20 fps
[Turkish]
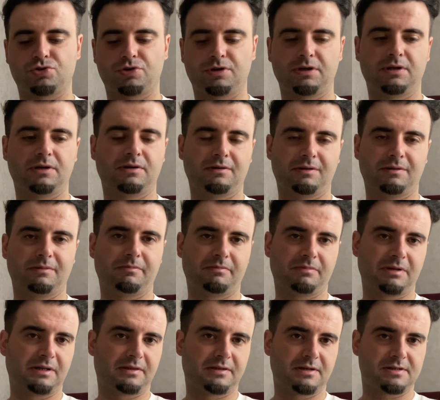sonra
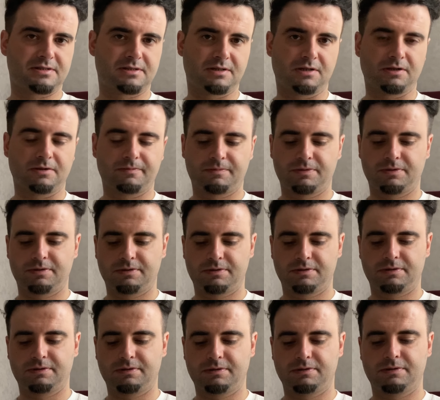biletinizi alıp
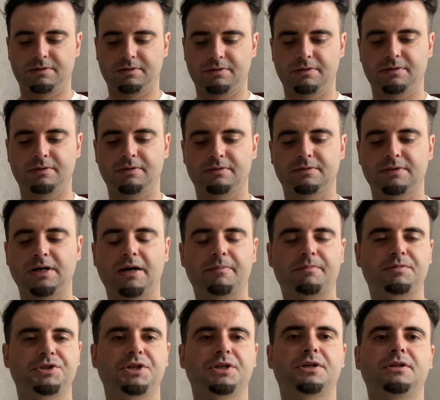
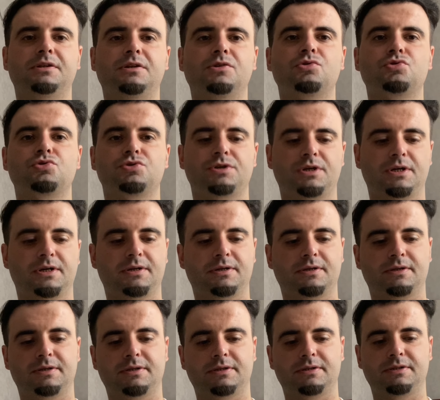rahat bir şekilde Rusya'ya
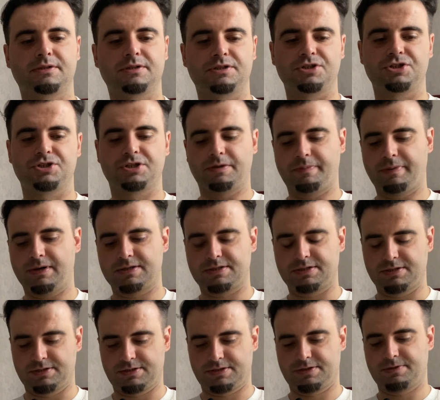giriş
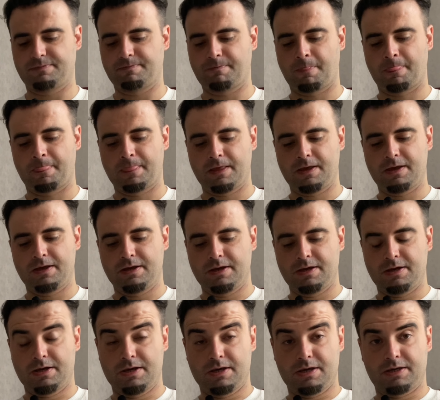yaparsınız.
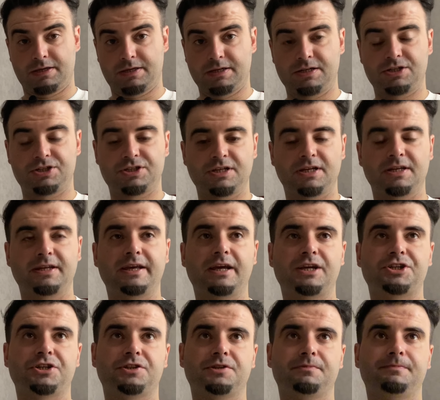Girişte ne
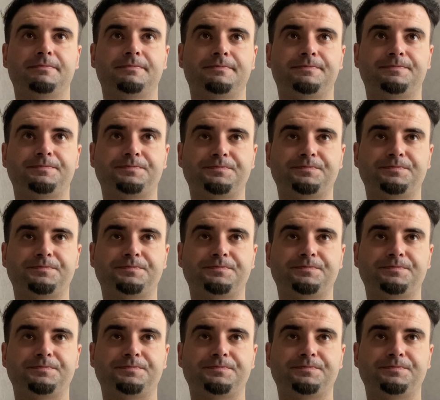yaşadım?